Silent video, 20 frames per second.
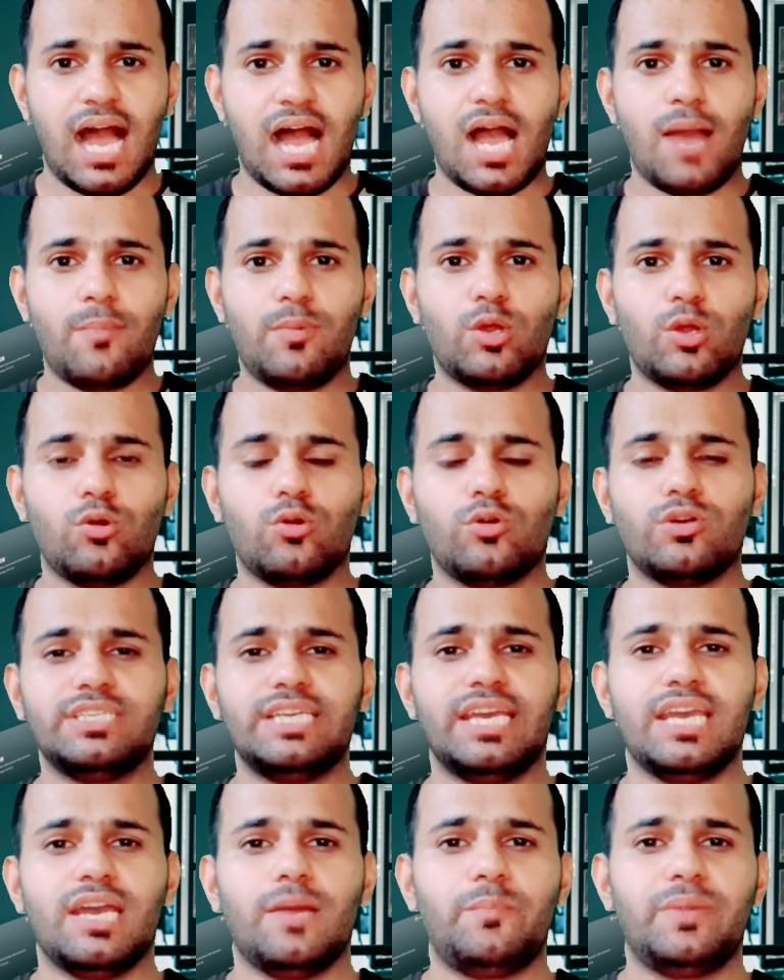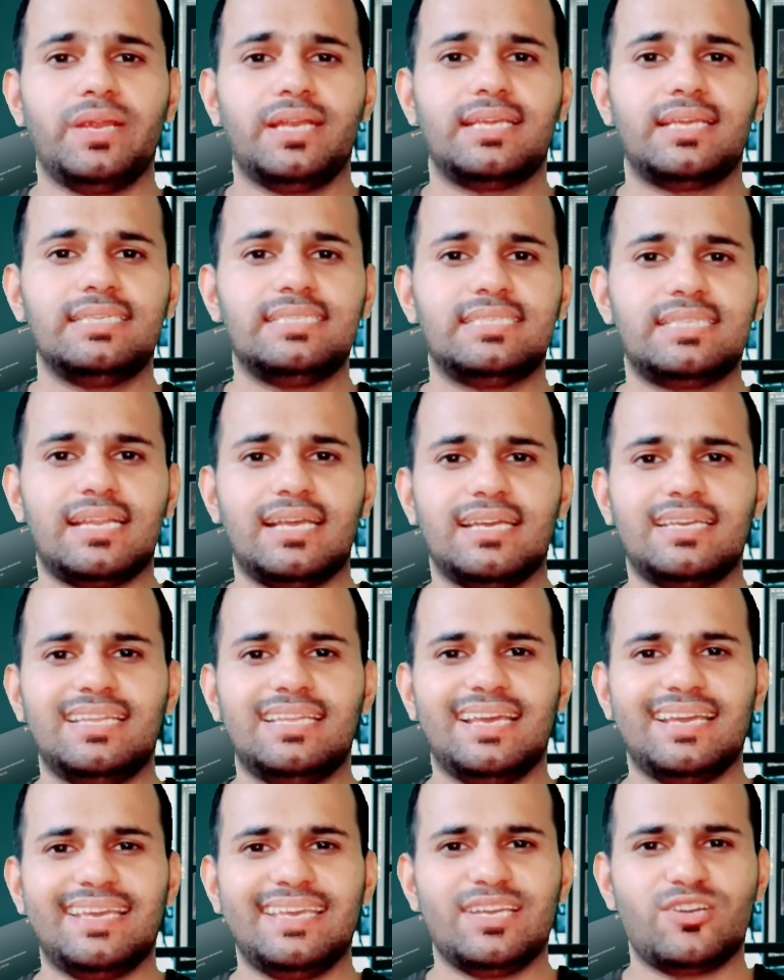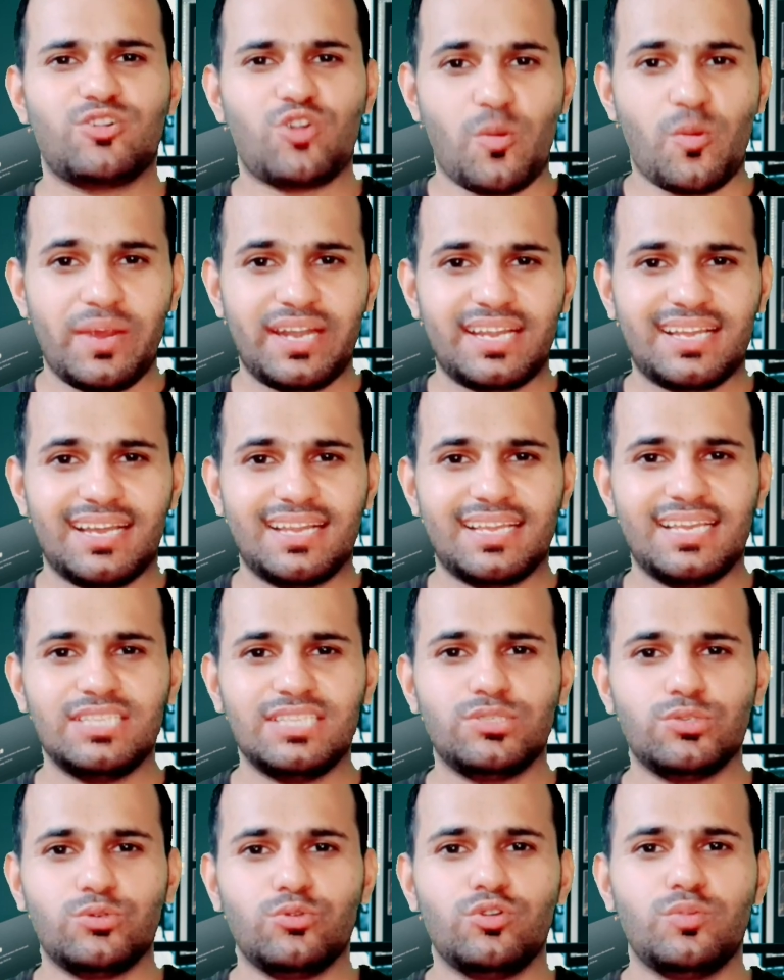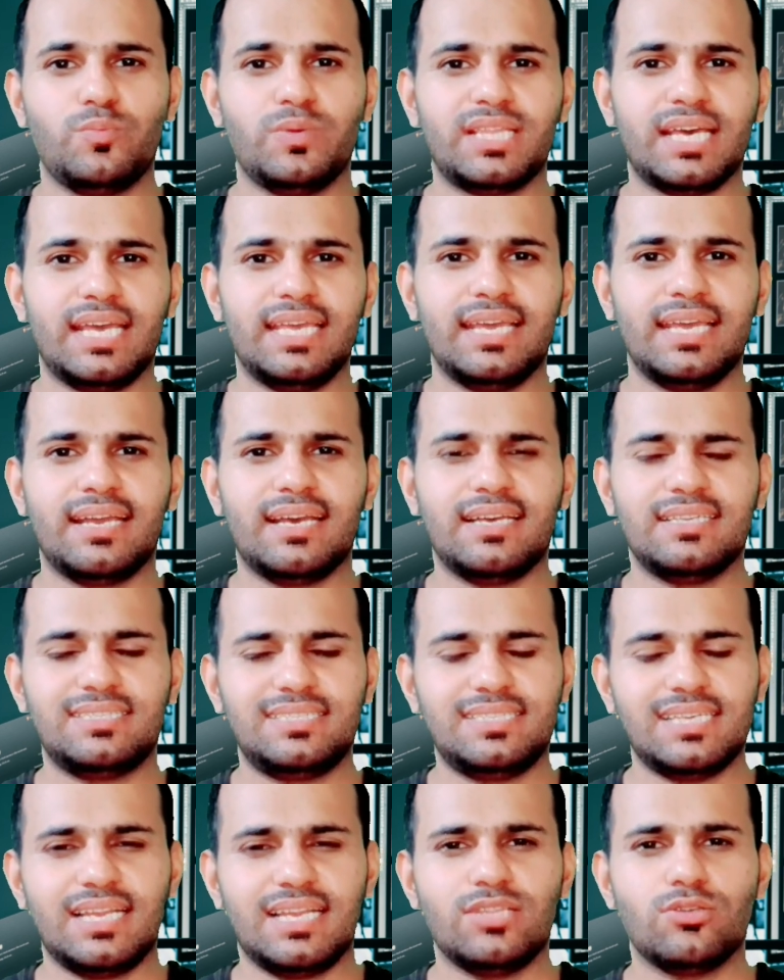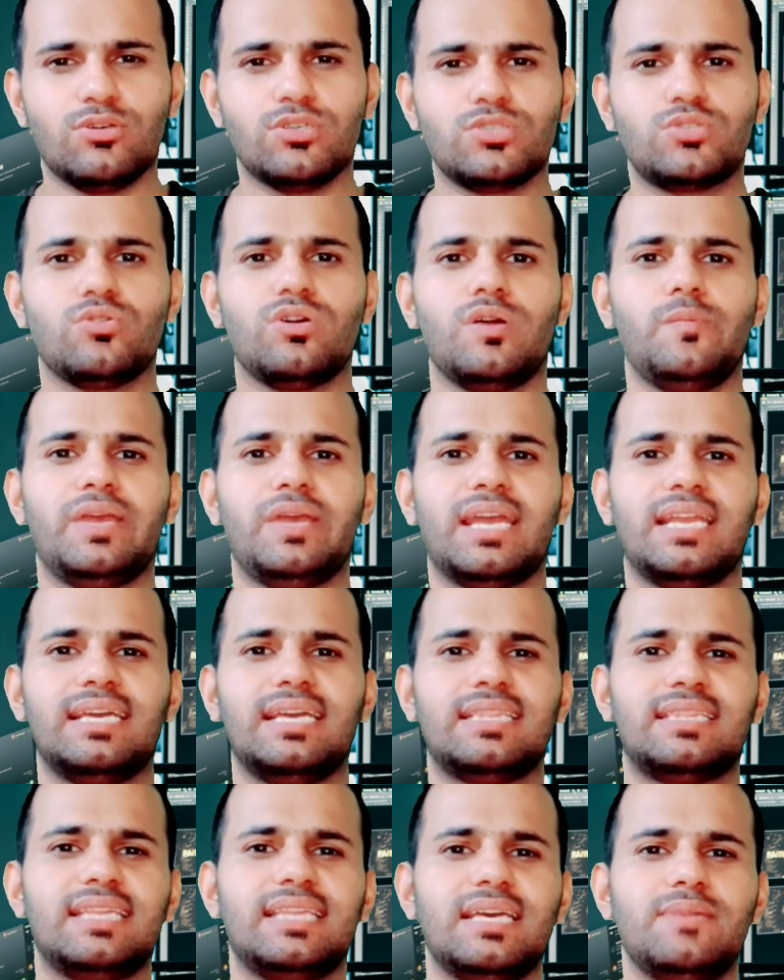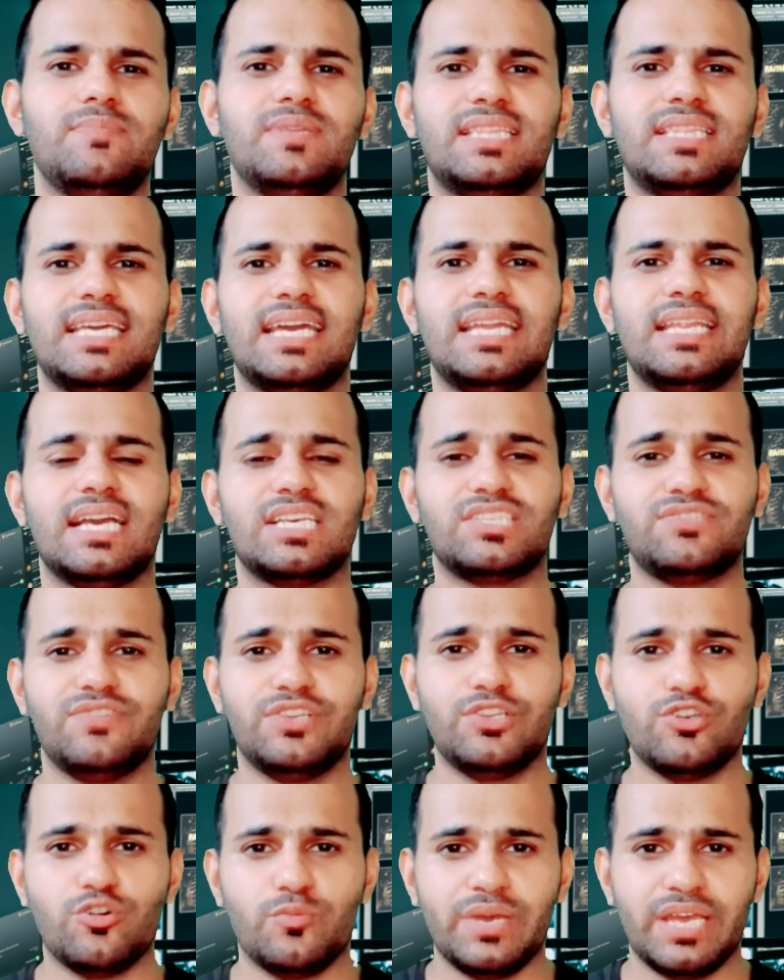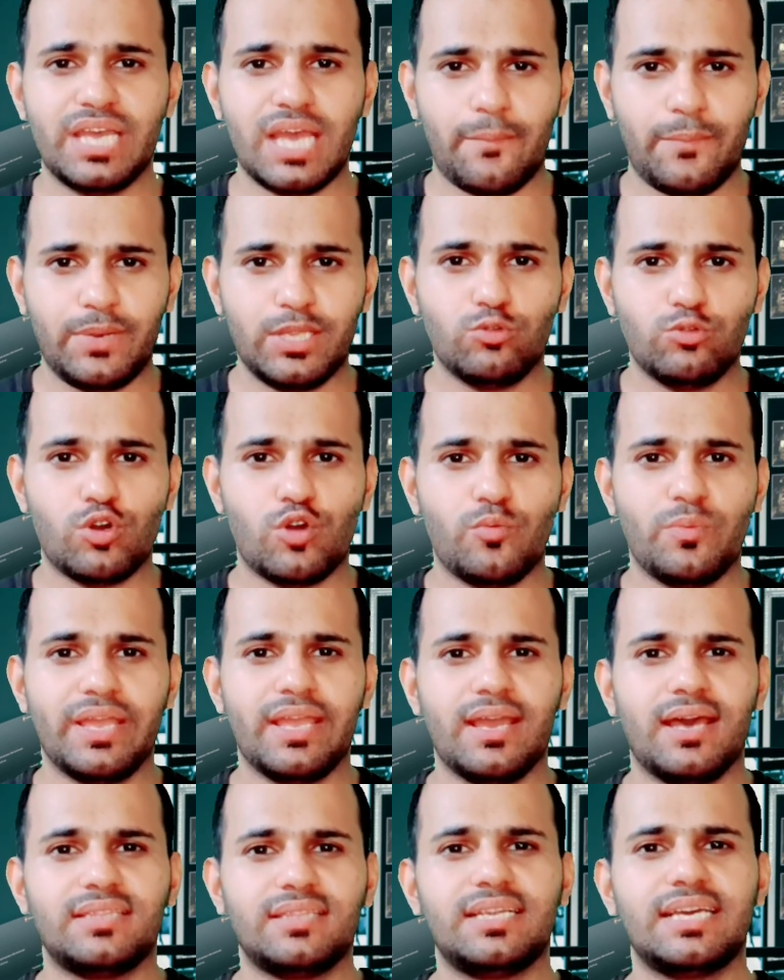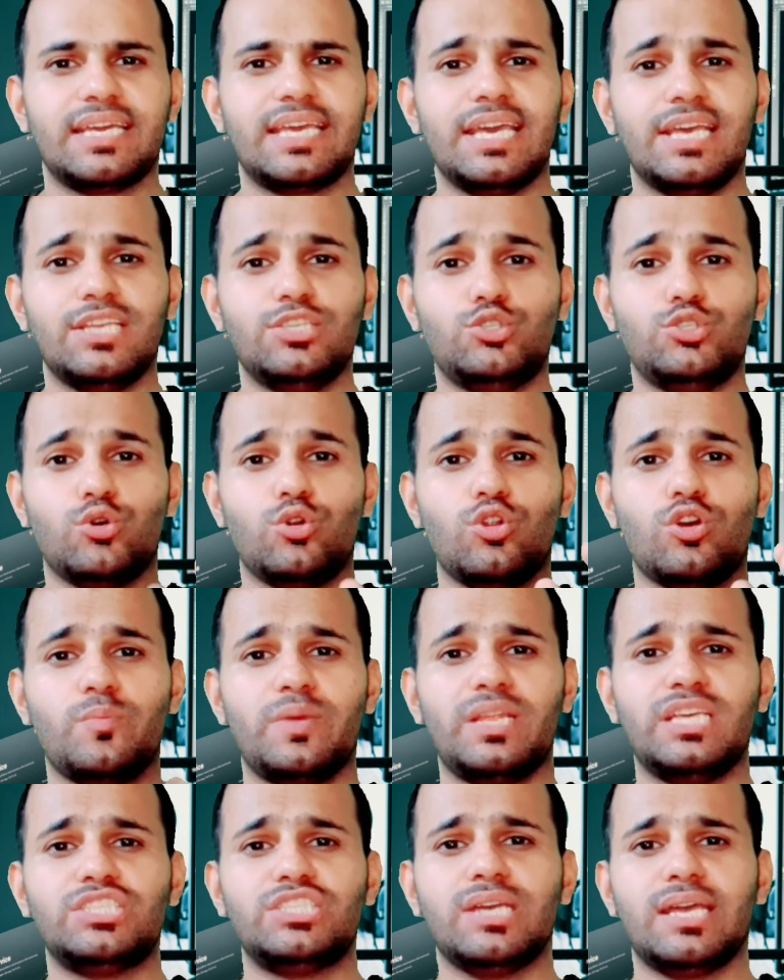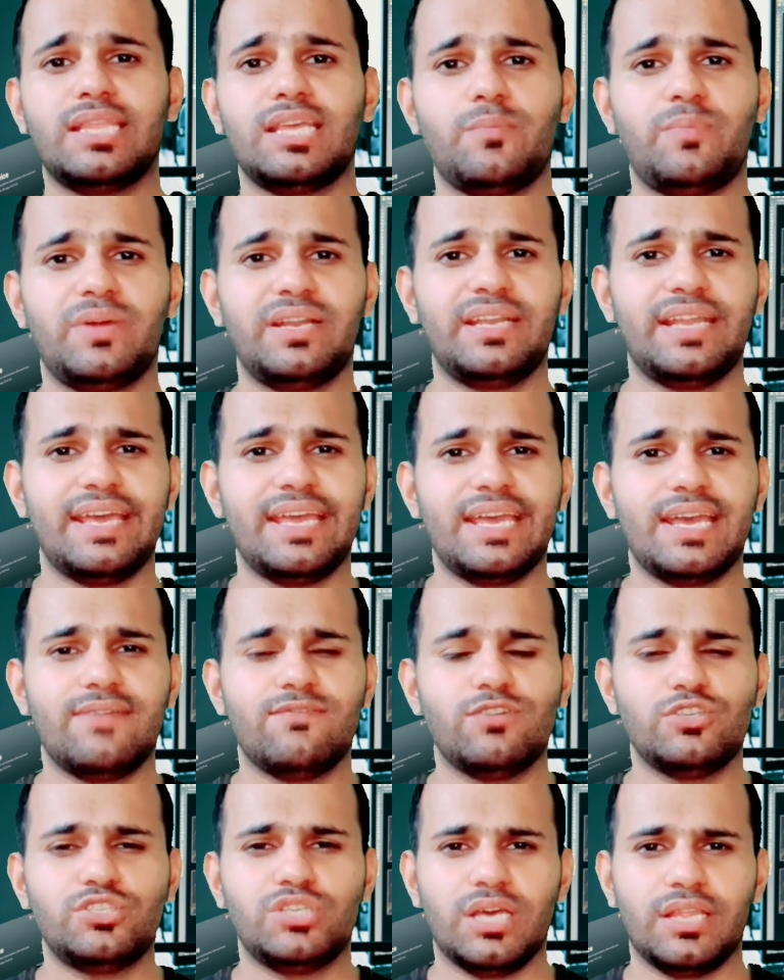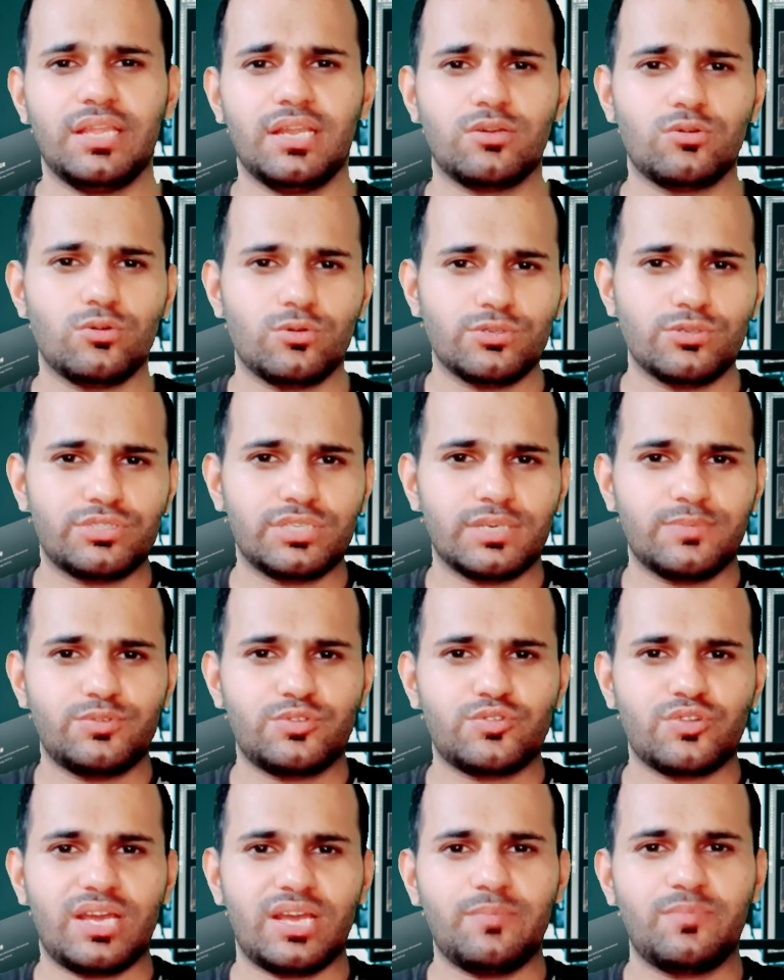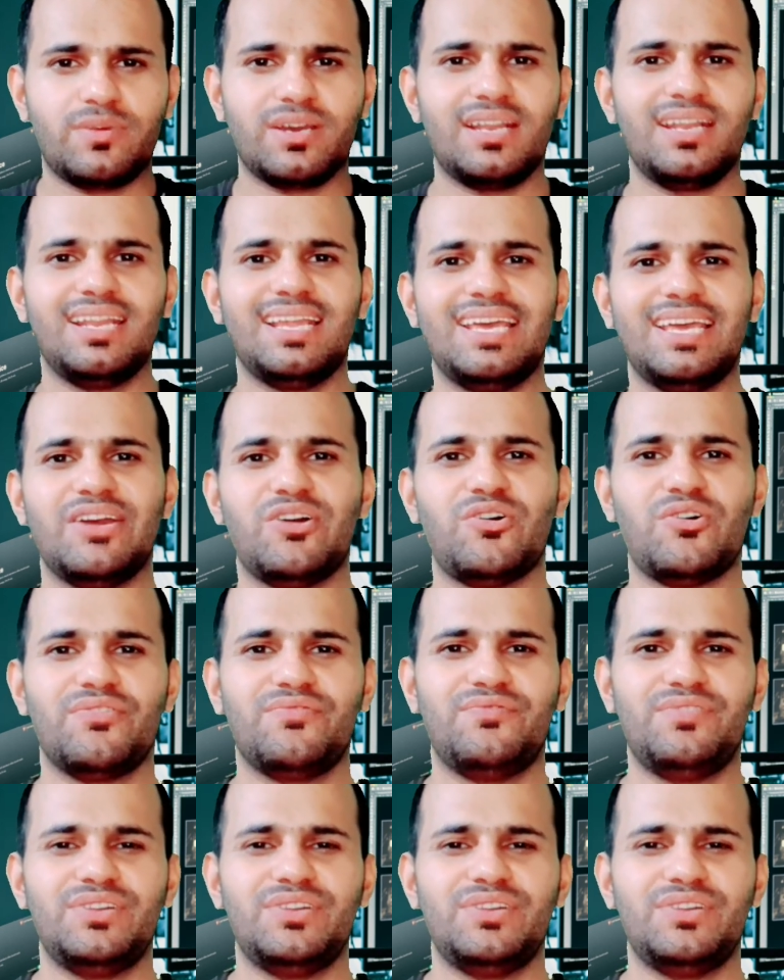आप लोगों को ये अपडेट किस तरह की लगी कमेंट करके ज़रूर बताइएगा चलें दोस्तों अभी के लिए इतना ही मिलते हैं नेक्स्ट वीडियो में अपनी दुआओं में याद रखें जो लोग मेरे चैनल पर नए हैं वो चैनल को सब्सक्राइब कर लें और